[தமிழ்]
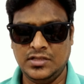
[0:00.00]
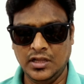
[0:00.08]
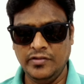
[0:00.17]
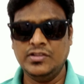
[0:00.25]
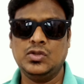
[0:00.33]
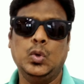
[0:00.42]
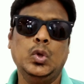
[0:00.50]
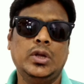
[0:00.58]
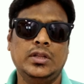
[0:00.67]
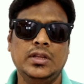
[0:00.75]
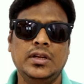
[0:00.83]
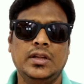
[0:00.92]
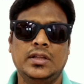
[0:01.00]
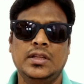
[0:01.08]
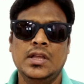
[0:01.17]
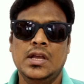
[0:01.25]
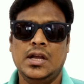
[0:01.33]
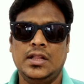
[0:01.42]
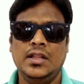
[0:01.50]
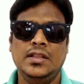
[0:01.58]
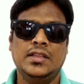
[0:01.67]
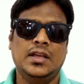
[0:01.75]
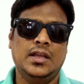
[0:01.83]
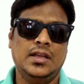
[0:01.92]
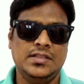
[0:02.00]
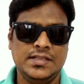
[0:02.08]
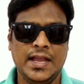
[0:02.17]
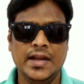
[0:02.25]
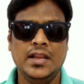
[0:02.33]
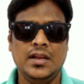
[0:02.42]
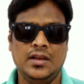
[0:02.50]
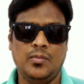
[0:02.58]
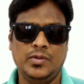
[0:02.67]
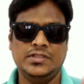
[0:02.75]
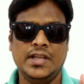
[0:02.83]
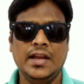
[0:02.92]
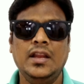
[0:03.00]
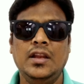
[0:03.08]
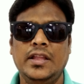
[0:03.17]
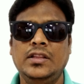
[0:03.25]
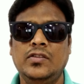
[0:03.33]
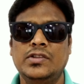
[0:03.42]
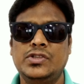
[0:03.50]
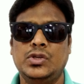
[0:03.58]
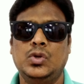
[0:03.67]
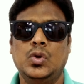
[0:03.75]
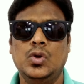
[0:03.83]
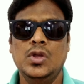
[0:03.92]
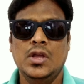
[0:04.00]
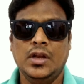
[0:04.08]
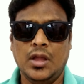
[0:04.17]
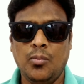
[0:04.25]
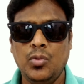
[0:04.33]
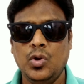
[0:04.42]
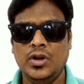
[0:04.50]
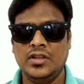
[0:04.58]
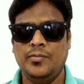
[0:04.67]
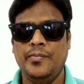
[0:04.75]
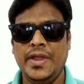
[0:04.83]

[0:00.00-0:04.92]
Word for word: சர்வீஸ் கொடுக்குது அதாவது இந்த சேனல் நம்ம சேனல் எதுக்கு வச்சுருக்கோம் நம்மளோட